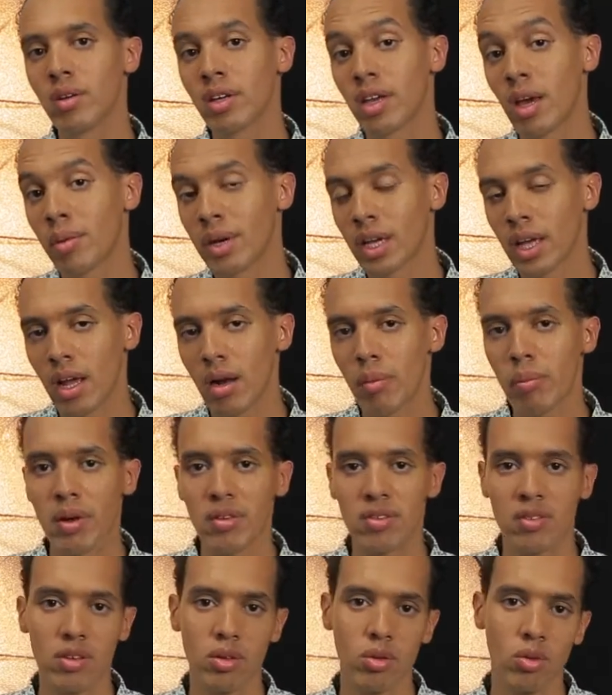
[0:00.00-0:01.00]
Gabriel
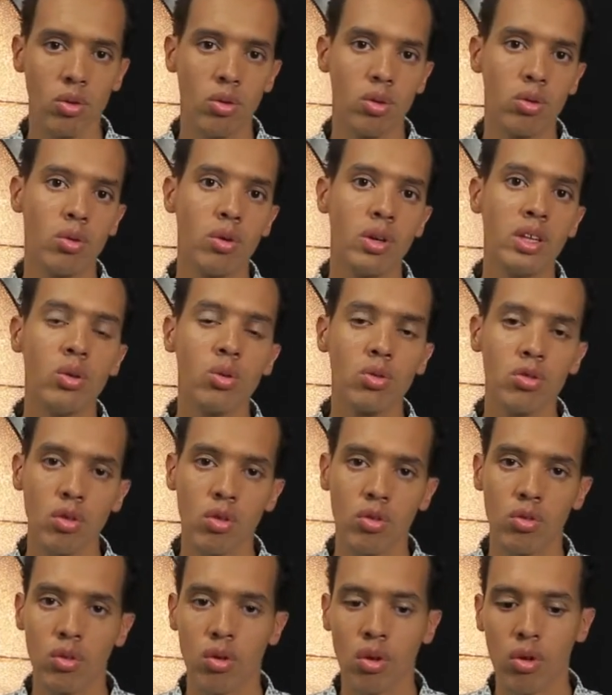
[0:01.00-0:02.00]
passer de
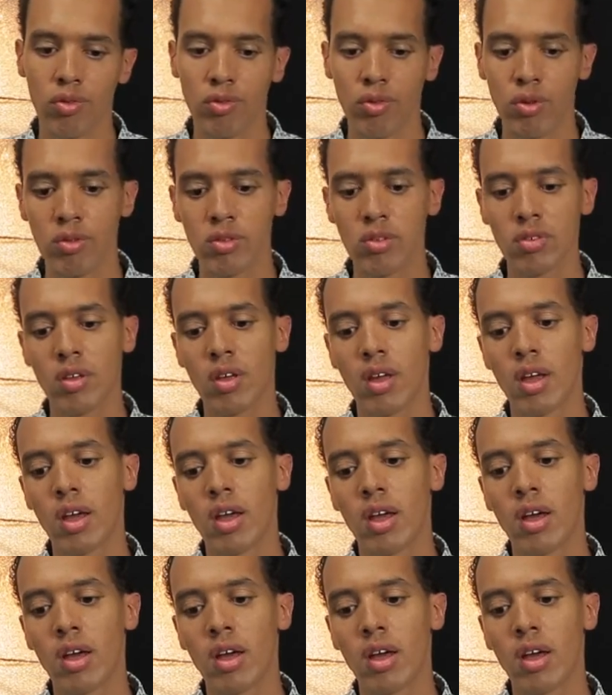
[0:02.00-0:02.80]
l'innocence de l'enfance